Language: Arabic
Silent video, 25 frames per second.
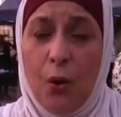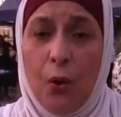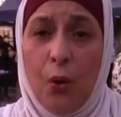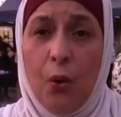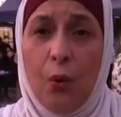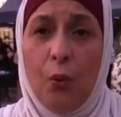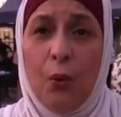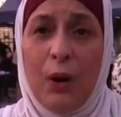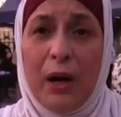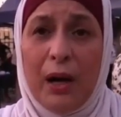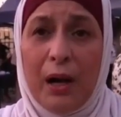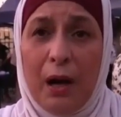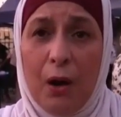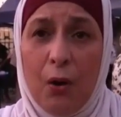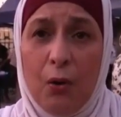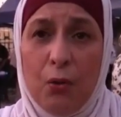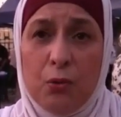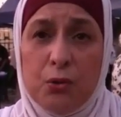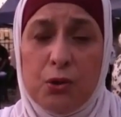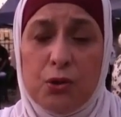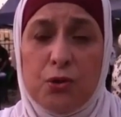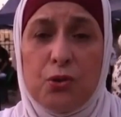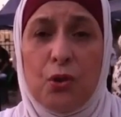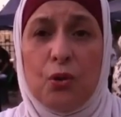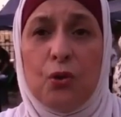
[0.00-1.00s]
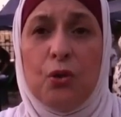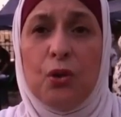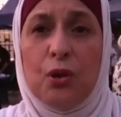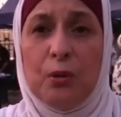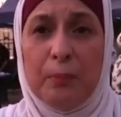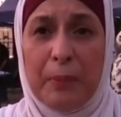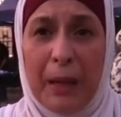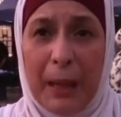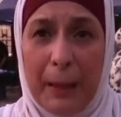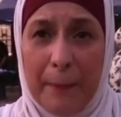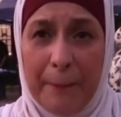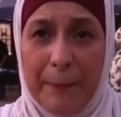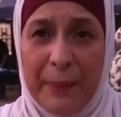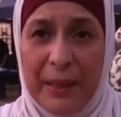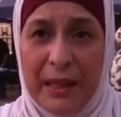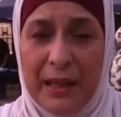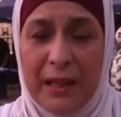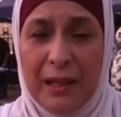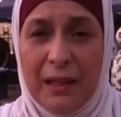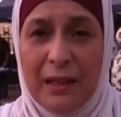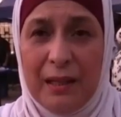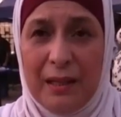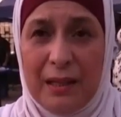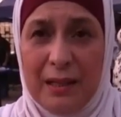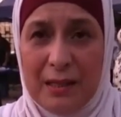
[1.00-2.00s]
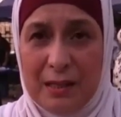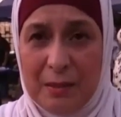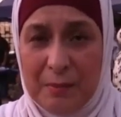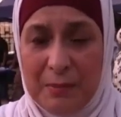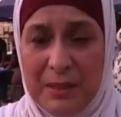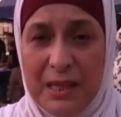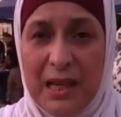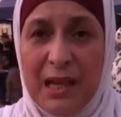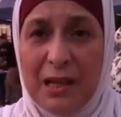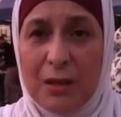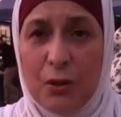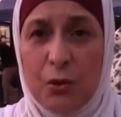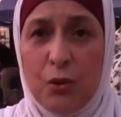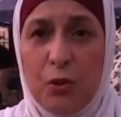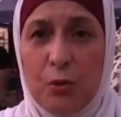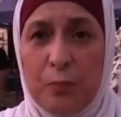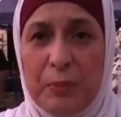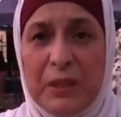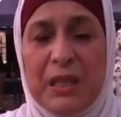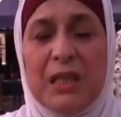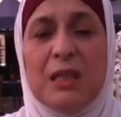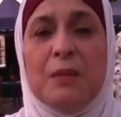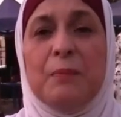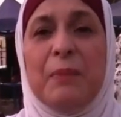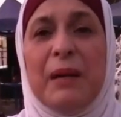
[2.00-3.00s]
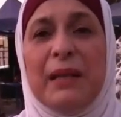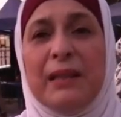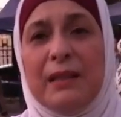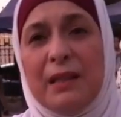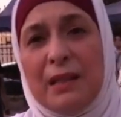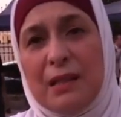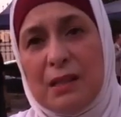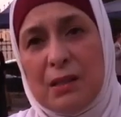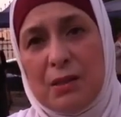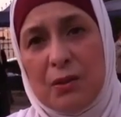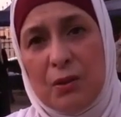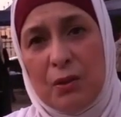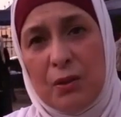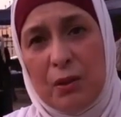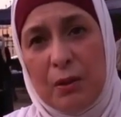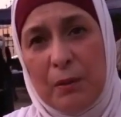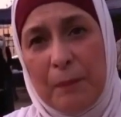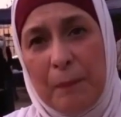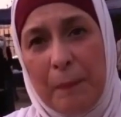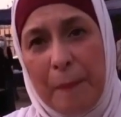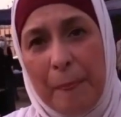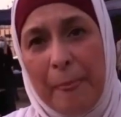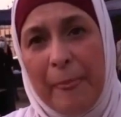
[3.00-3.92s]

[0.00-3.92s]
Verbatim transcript: وهو راهو السكر مخبي لازم ياكلوا باش يبان داك السكر